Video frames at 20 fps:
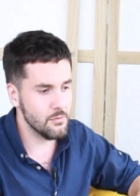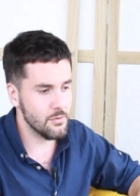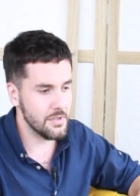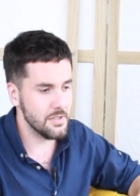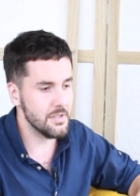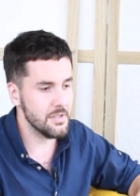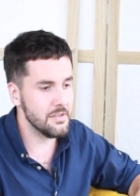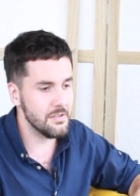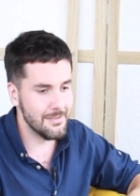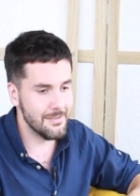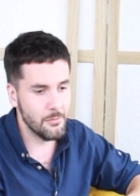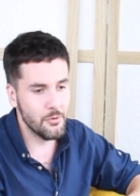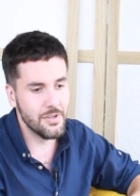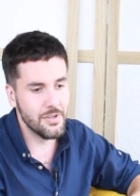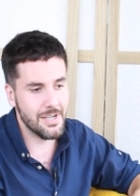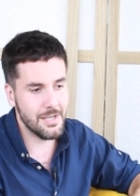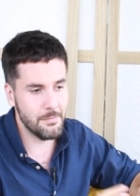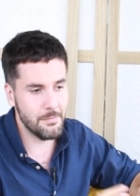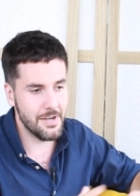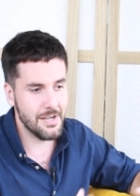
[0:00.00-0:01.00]
Donc, l'idée, c'est vraiment
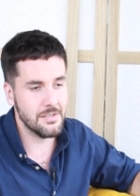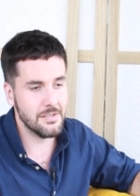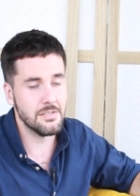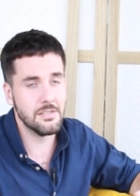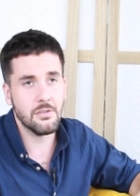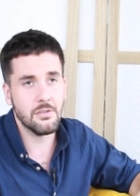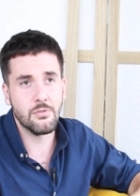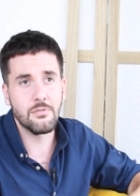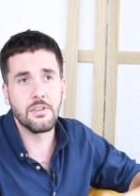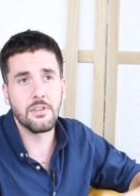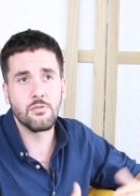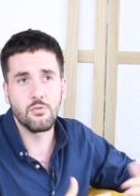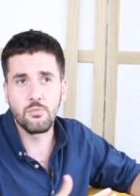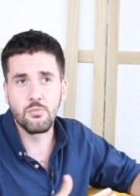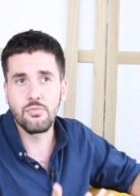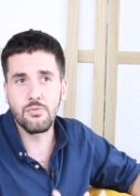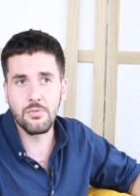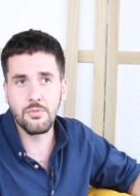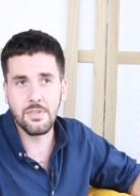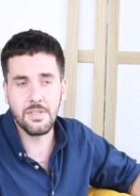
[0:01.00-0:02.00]
de répartir de
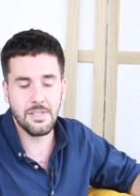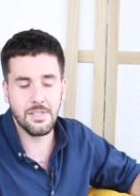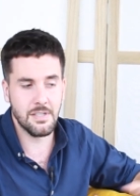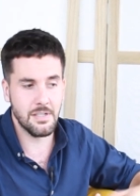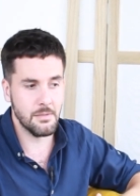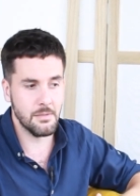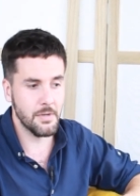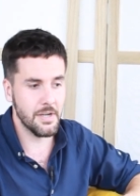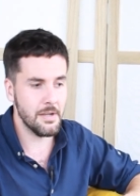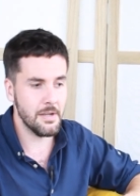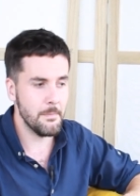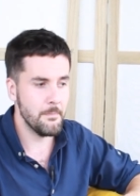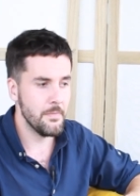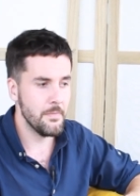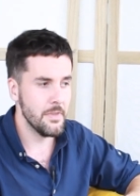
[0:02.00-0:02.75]
façon plus équilibrée.